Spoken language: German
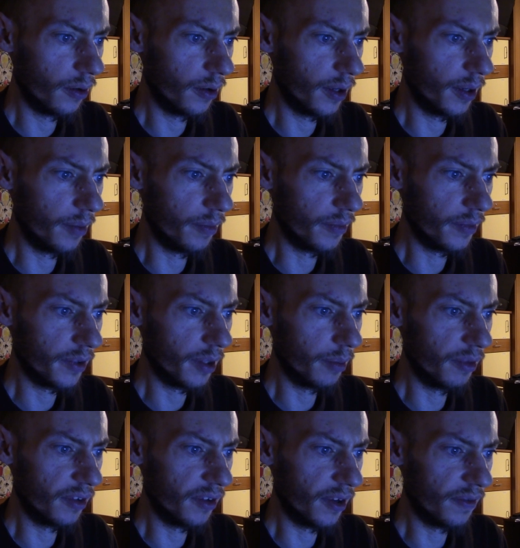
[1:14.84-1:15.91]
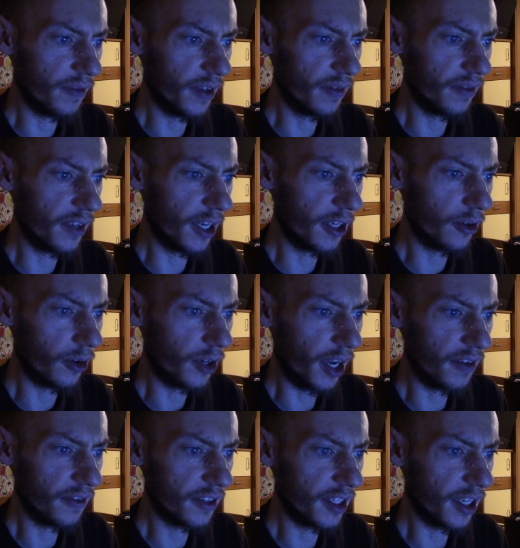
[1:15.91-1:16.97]
ähm, damit wir, wenn wir ein
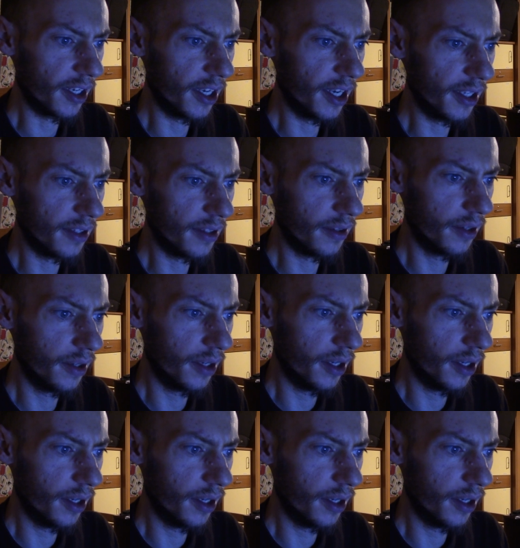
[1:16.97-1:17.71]
Organversagen hätten,